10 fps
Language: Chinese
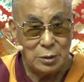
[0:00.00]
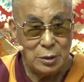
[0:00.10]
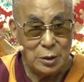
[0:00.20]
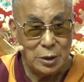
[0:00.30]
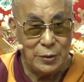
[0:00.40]

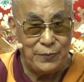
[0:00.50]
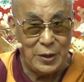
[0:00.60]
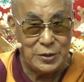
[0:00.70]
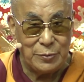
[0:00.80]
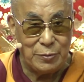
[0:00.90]
为了能够
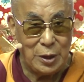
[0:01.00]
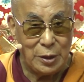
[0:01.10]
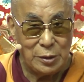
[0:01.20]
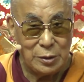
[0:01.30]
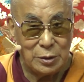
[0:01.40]
修
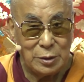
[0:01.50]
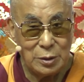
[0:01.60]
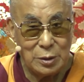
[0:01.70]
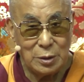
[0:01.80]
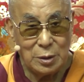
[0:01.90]
炼，
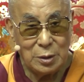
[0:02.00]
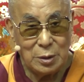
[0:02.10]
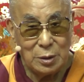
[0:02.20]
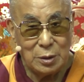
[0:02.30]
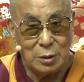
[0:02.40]

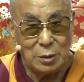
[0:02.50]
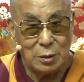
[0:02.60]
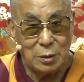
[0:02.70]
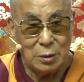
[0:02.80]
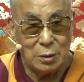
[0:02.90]
更有效
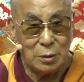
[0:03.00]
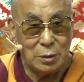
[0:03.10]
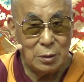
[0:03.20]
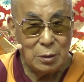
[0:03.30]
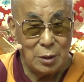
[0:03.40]
率的修
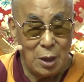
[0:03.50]
炼，